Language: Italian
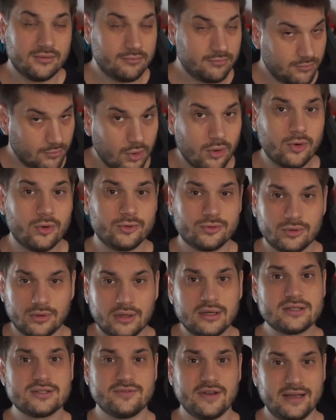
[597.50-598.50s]
molto
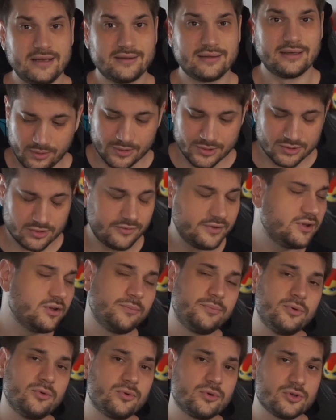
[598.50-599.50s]
alla svelta. Questo video
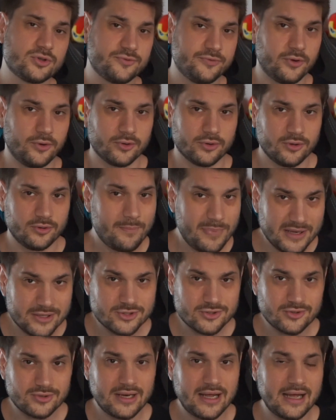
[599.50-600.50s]
è più uno sfogo
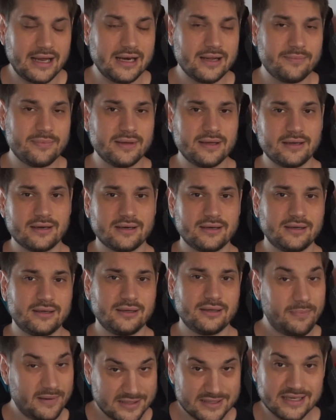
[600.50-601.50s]
personale
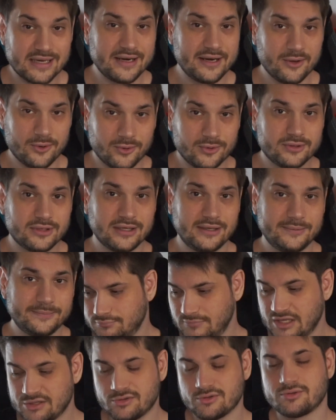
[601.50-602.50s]
per passare oltre.
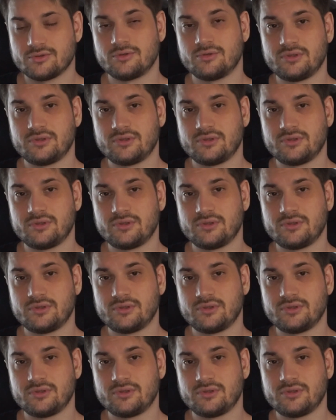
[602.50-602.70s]
Adesso sono